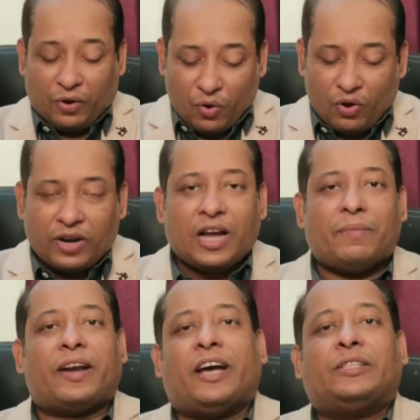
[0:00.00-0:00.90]
গোর্খা
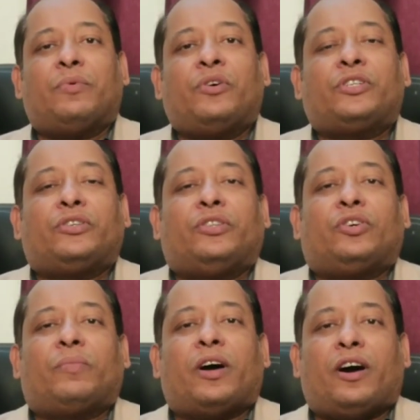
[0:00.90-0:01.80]
বা রাজবংশী যদি
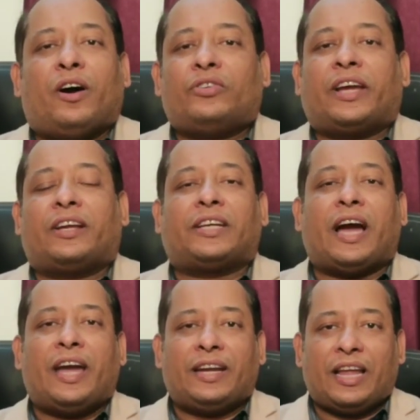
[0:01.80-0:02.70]
তোমরা হও সেক্ষেত্রে
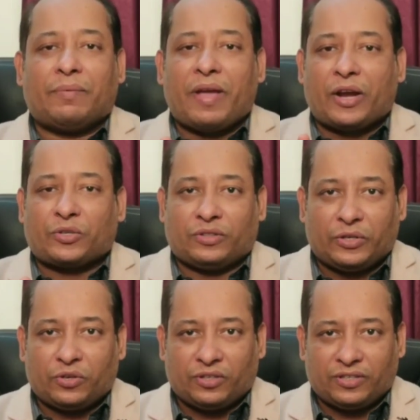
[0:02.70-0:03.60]
হাইট লাগবে একশো
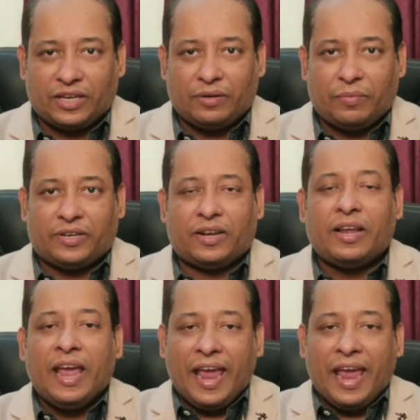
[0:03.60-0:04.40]
তেষট্টি সেন্টিমিটার